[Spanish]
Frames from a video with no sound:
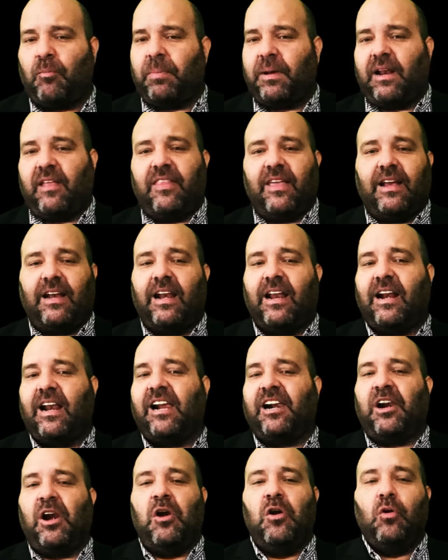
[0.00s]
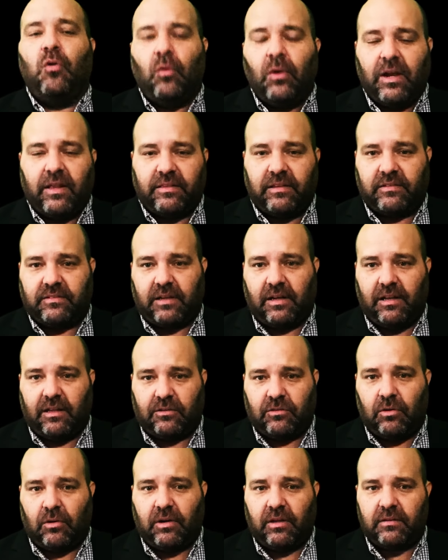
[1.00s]
para declarar nulas las
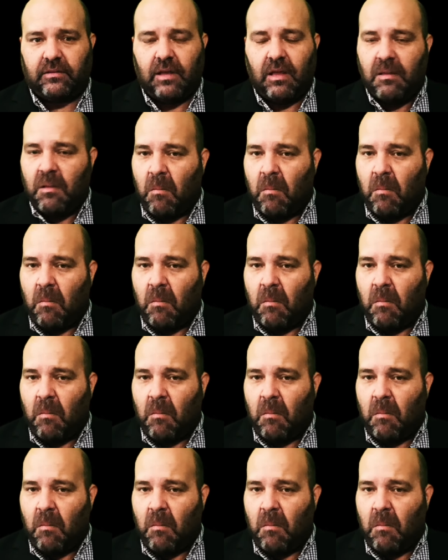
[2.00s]
elecciones